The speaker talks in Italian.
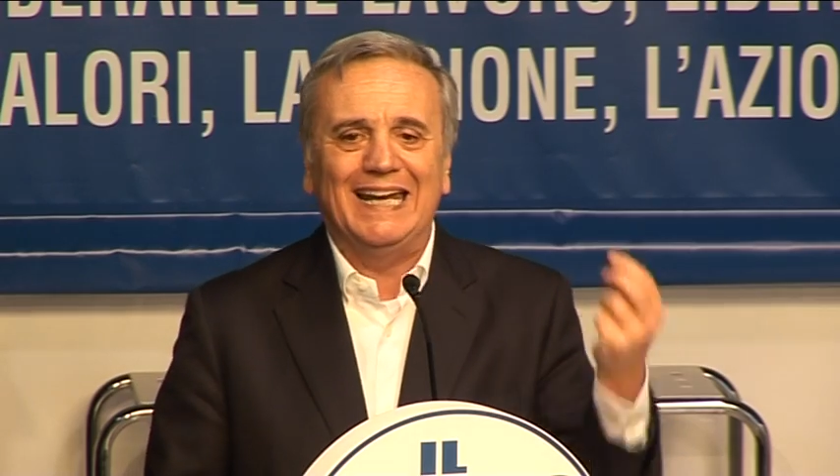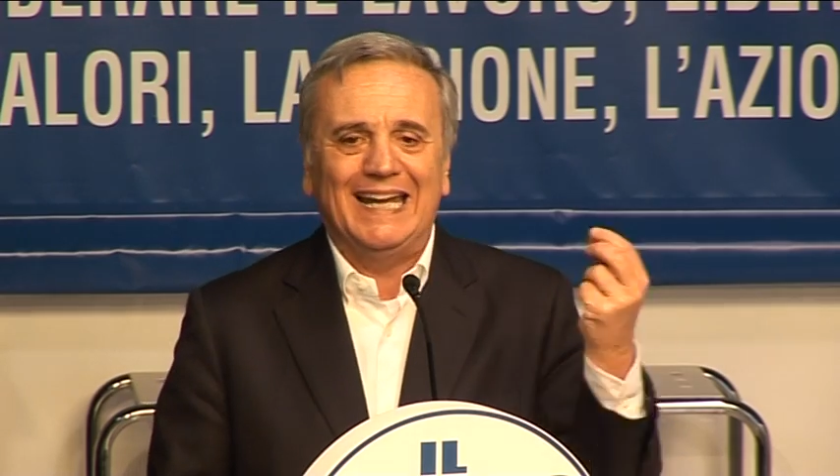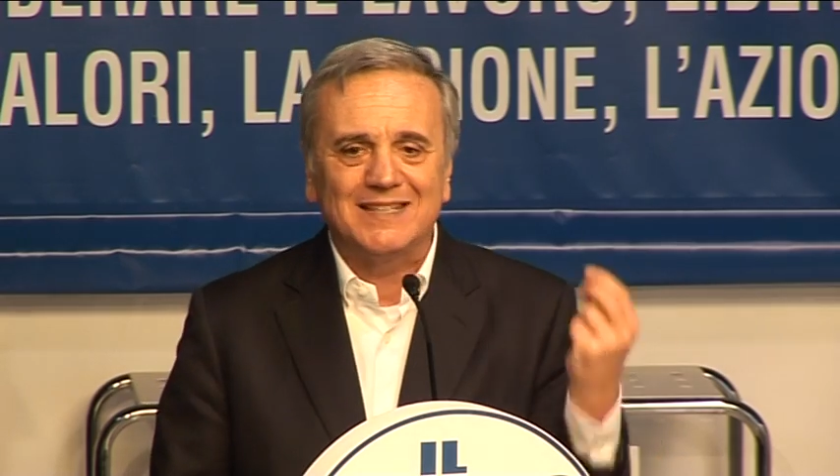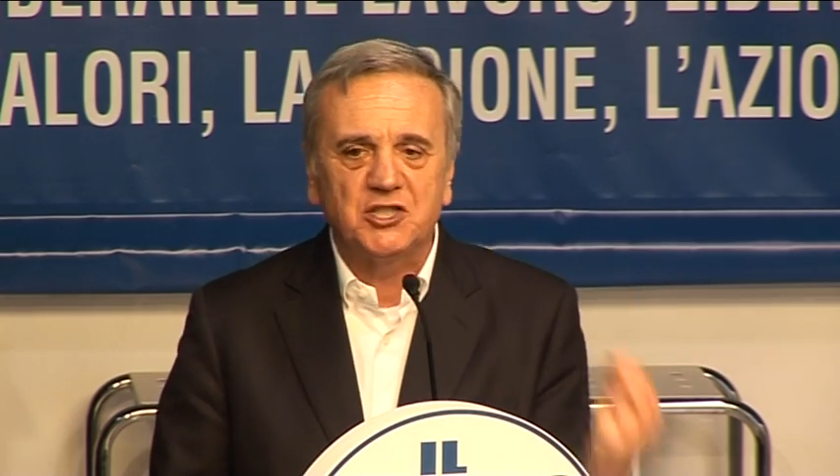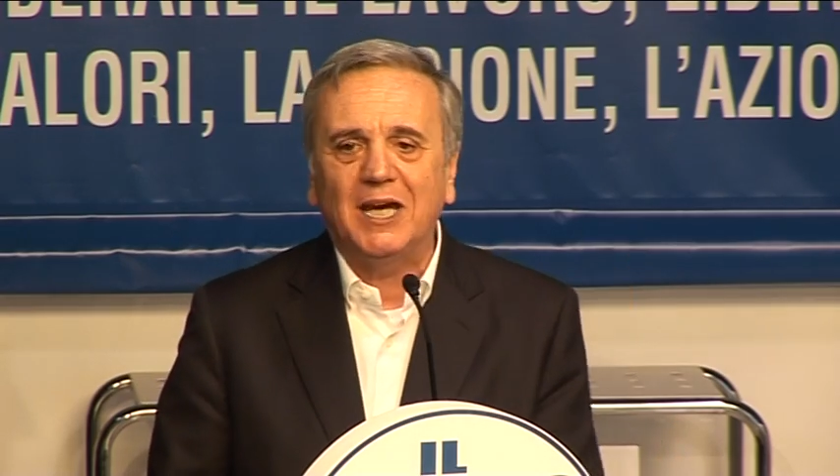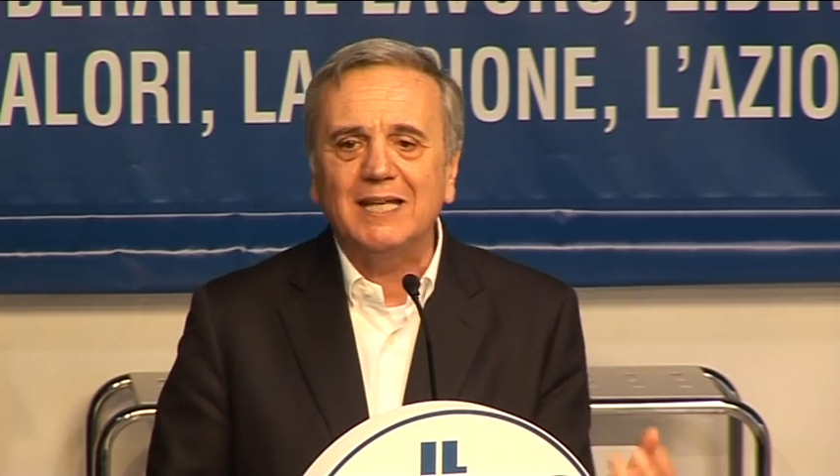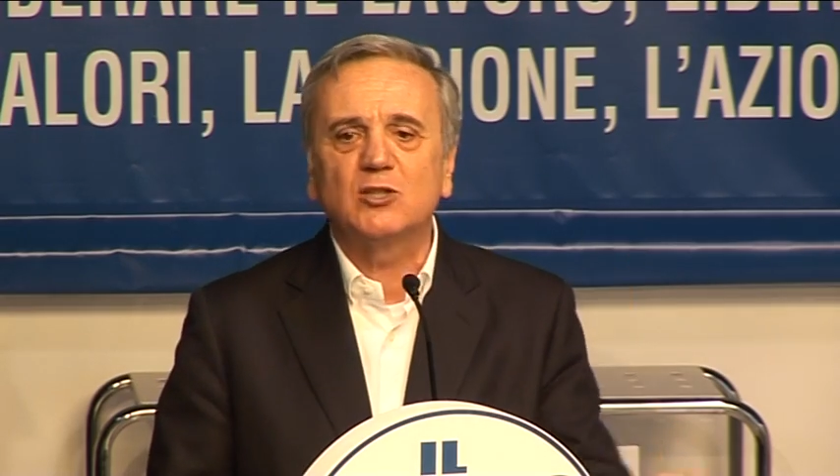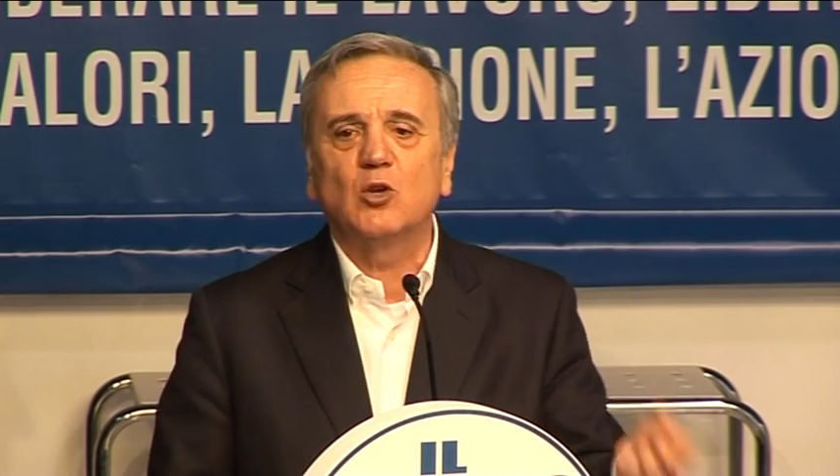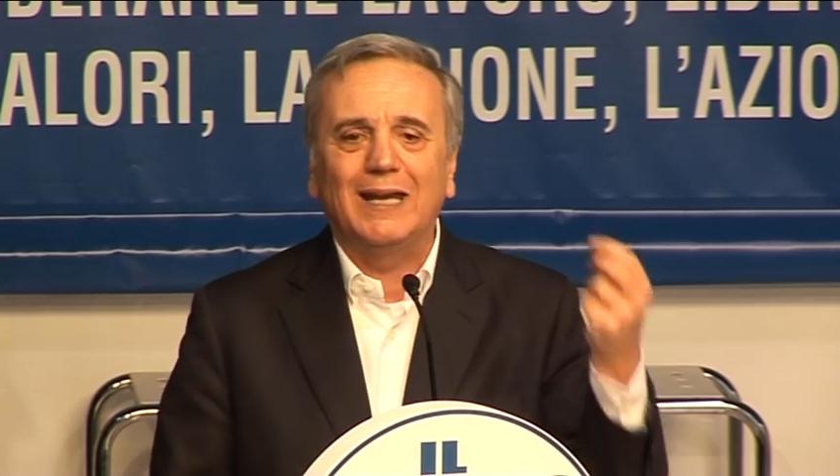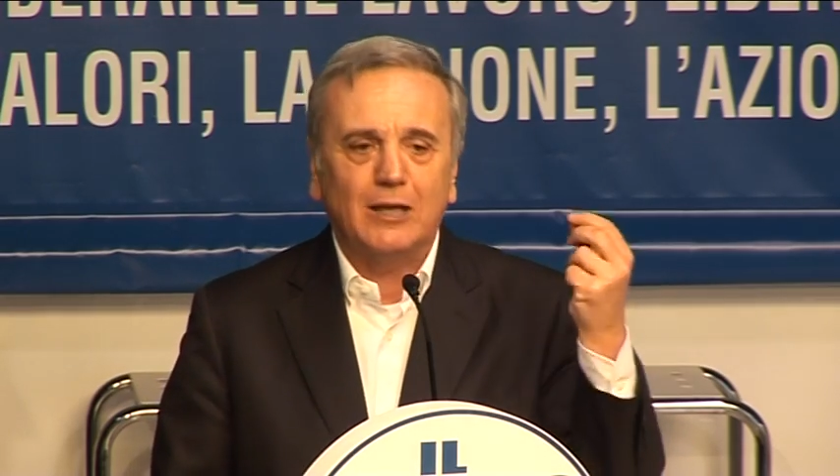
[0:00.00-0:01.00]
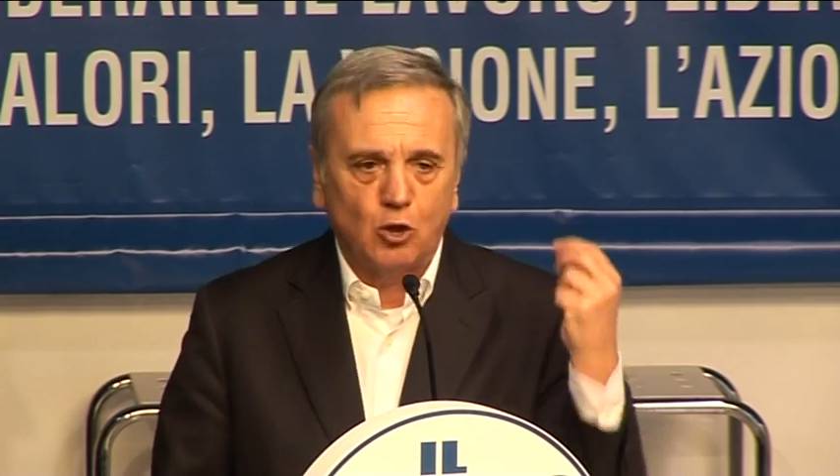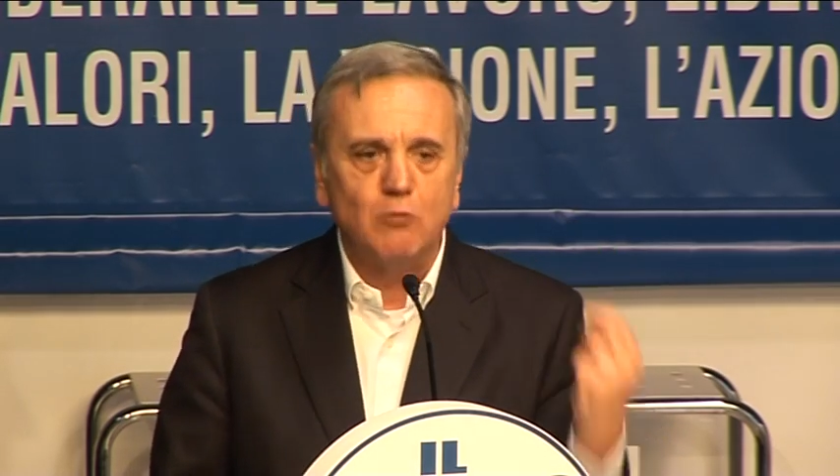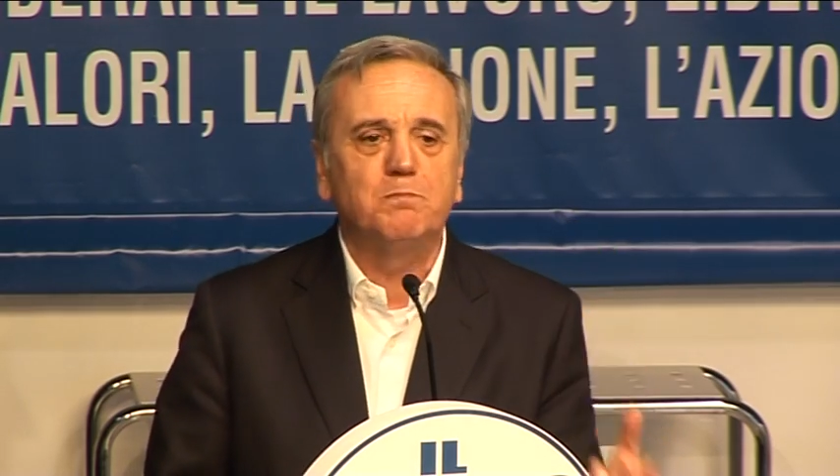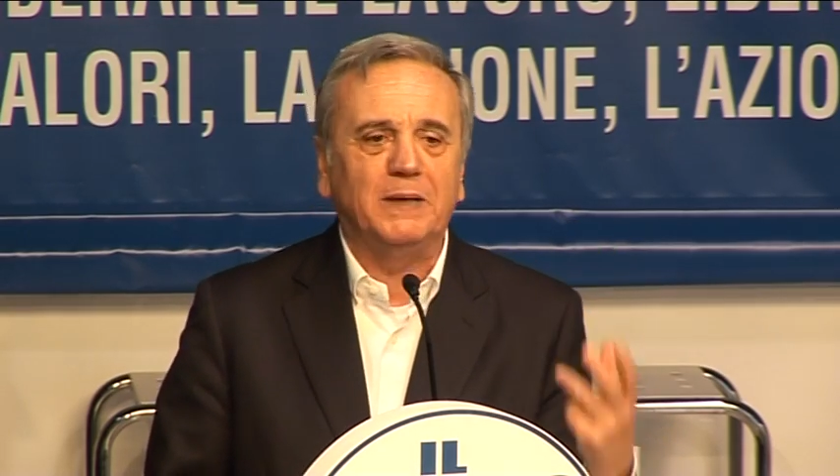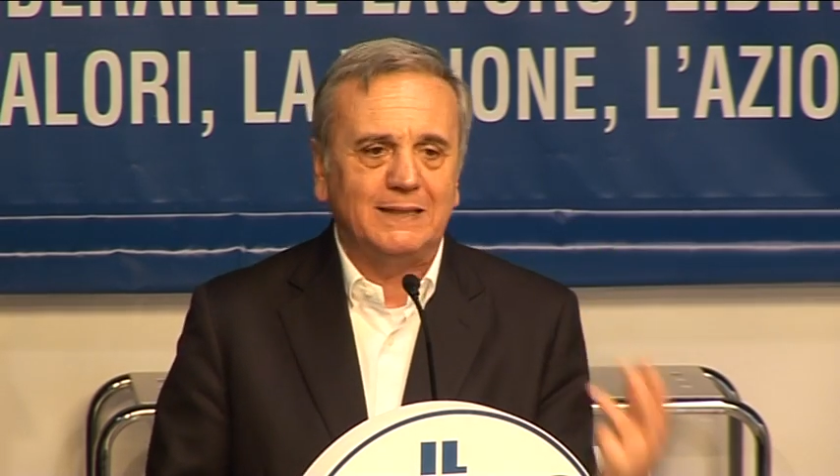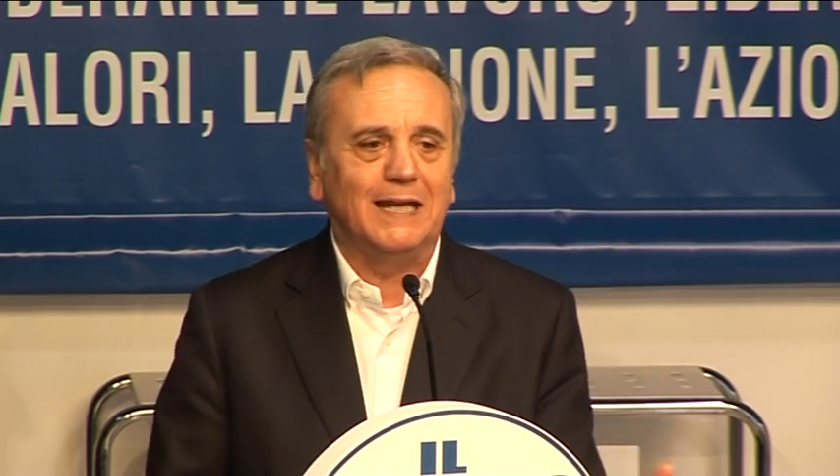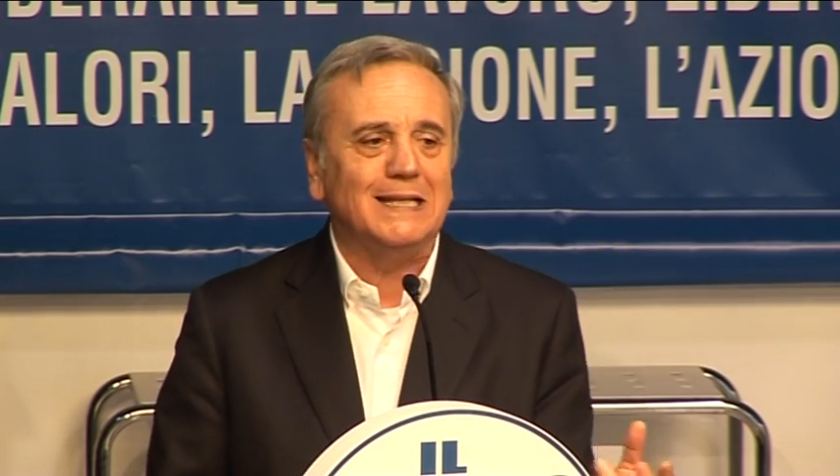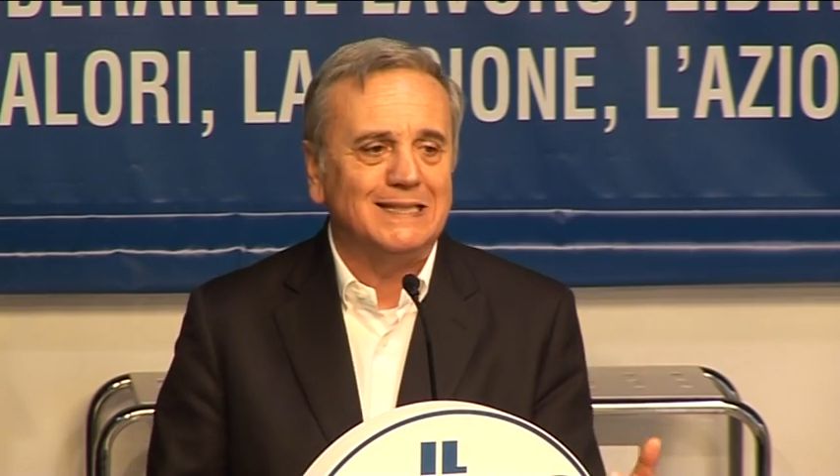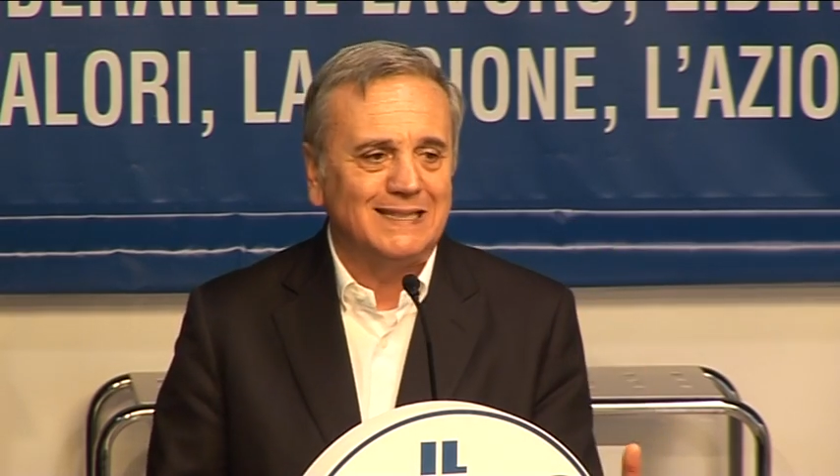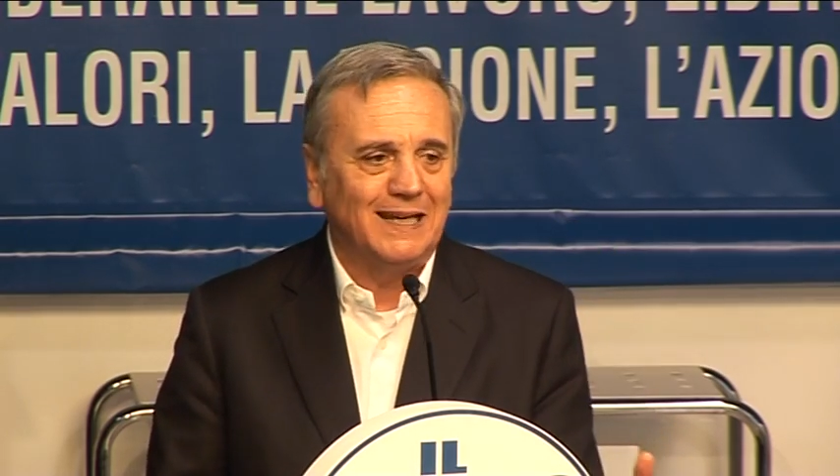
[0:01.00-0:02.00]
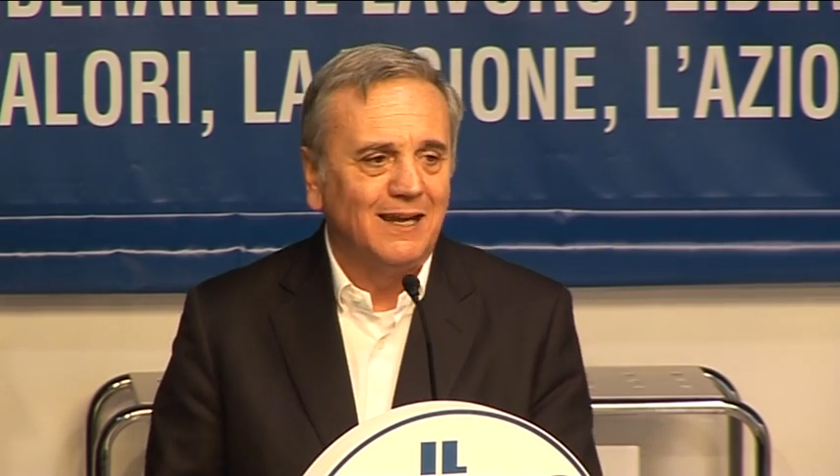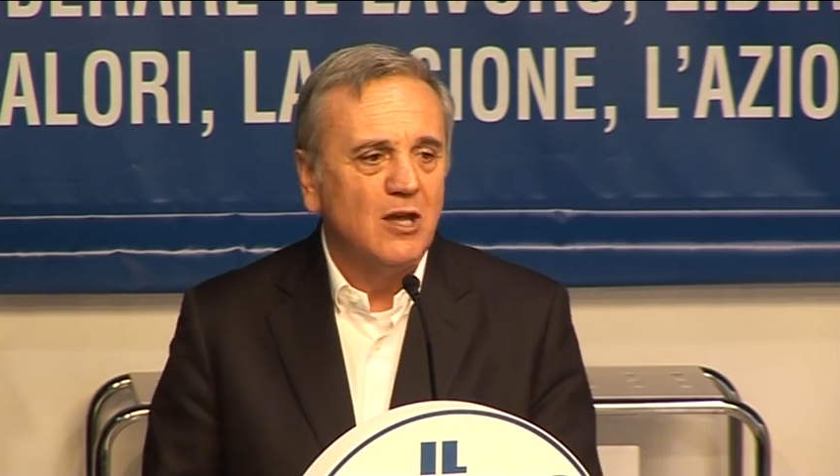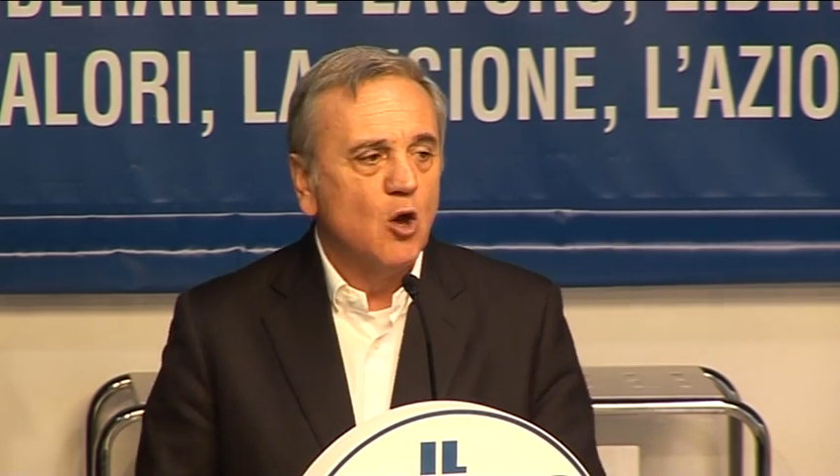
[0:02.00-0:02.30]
l'accesso alle competenze,